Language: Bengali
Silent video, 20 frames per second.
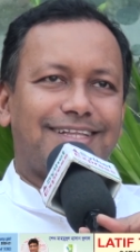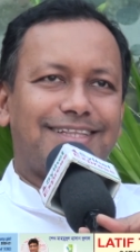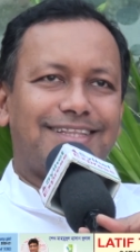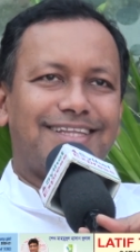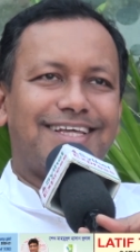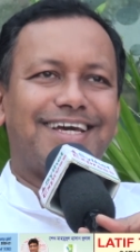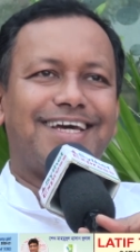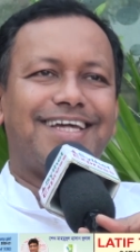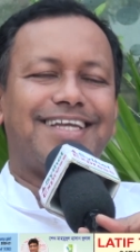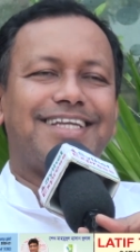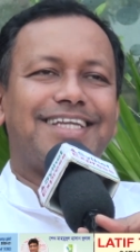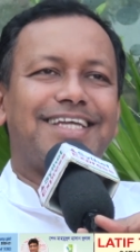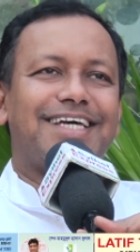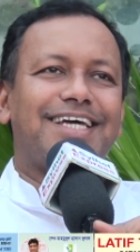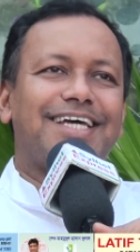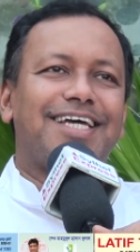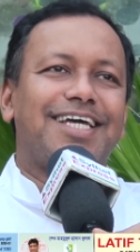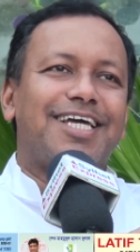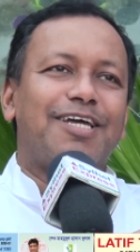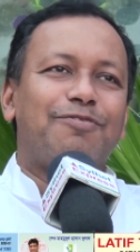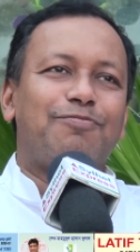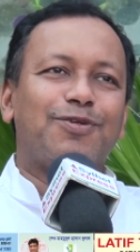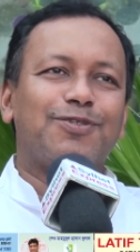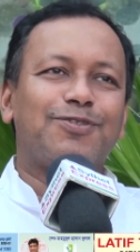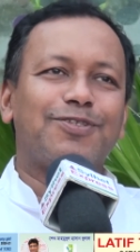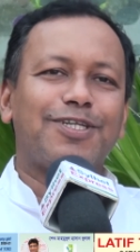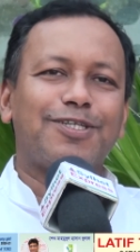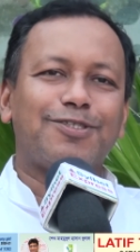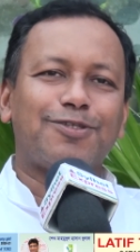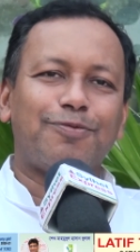দেখেন এই
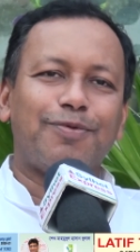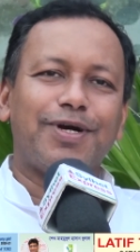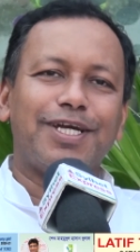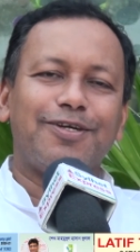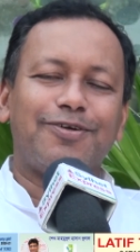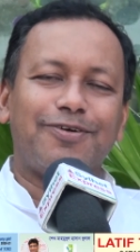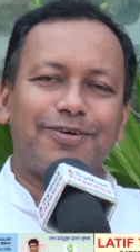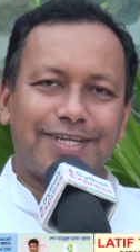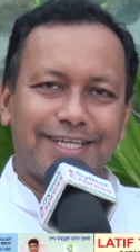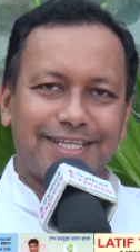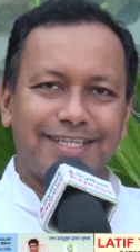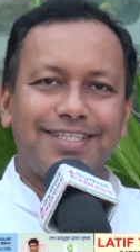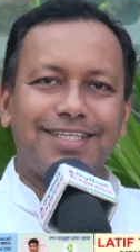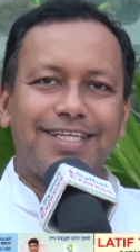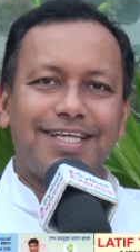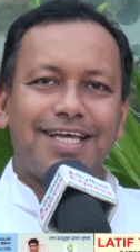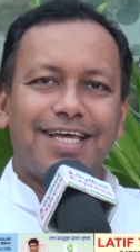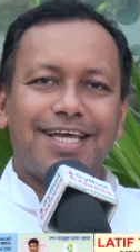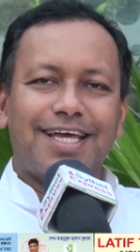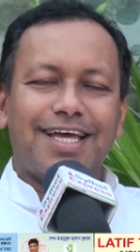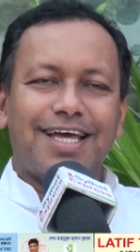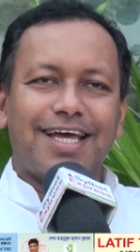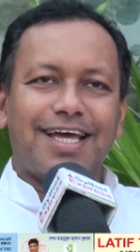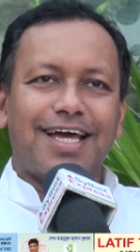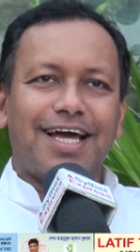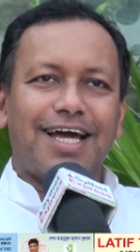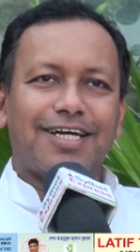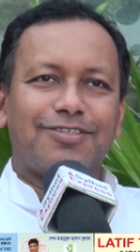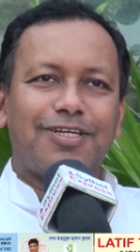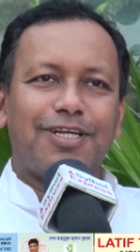প্রশ্নটা সবাই করেন
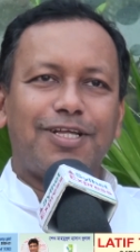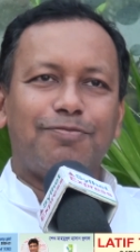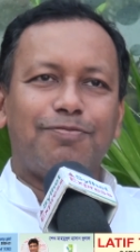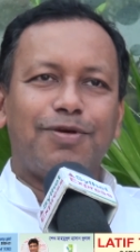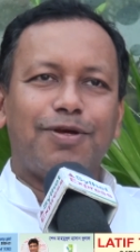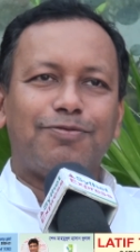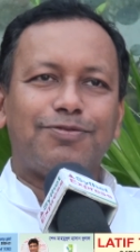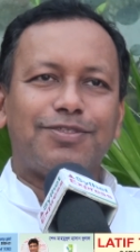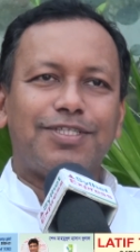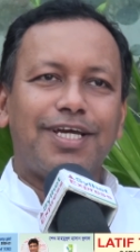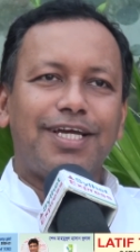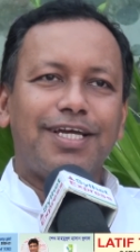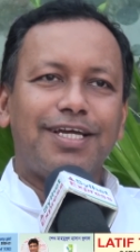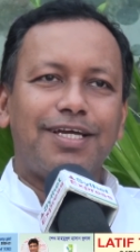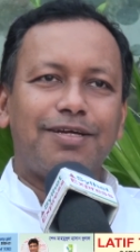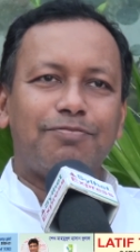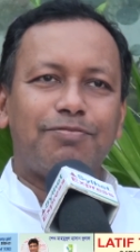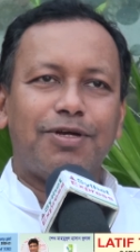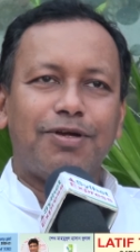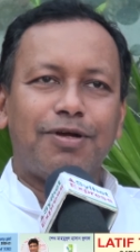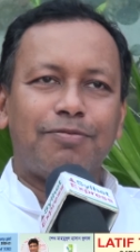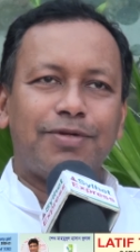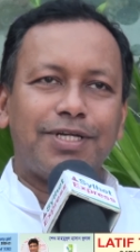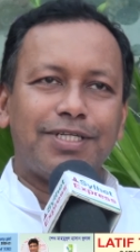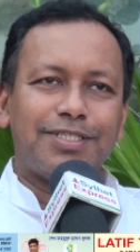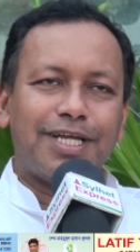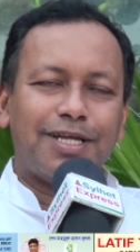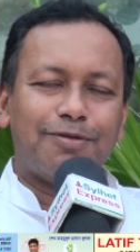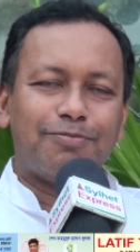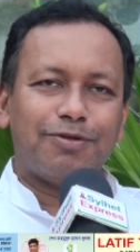আসলে ব্যবসায় আমরা
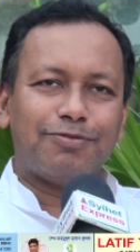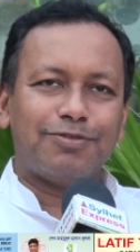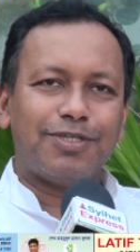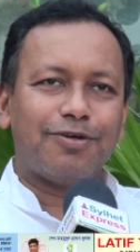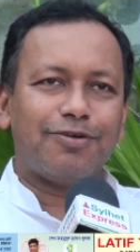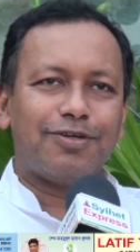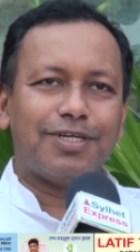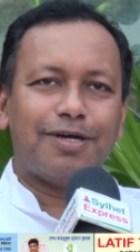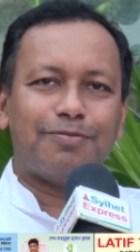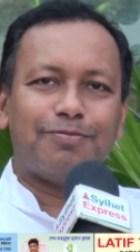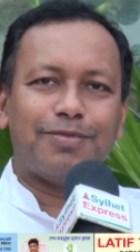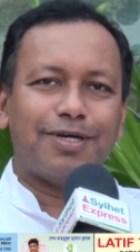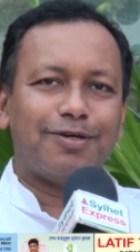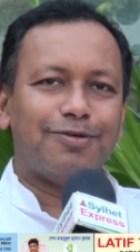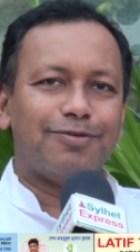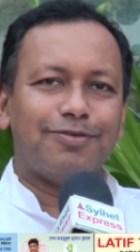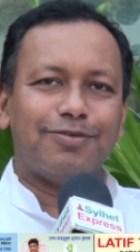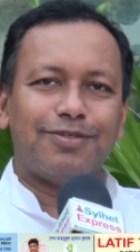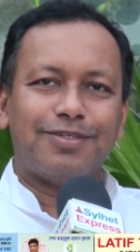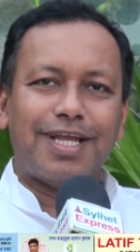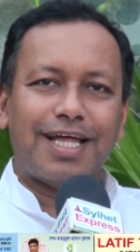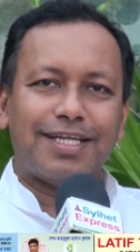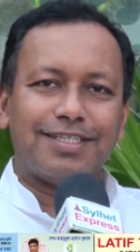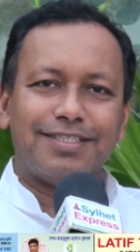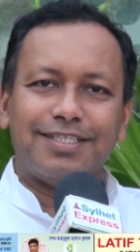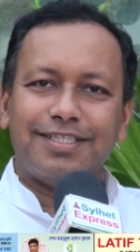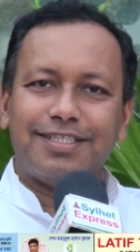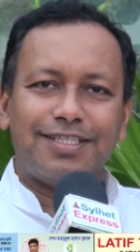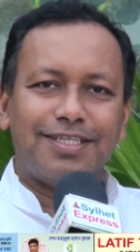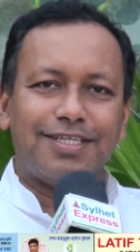যারা ব্যবসা করি আমরা কোনো
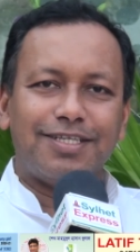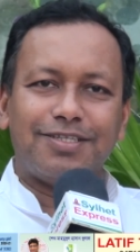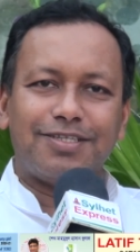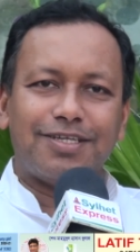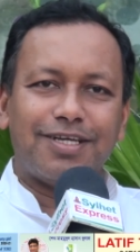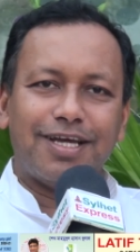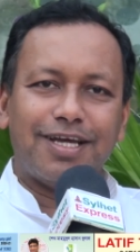রাজনীতিক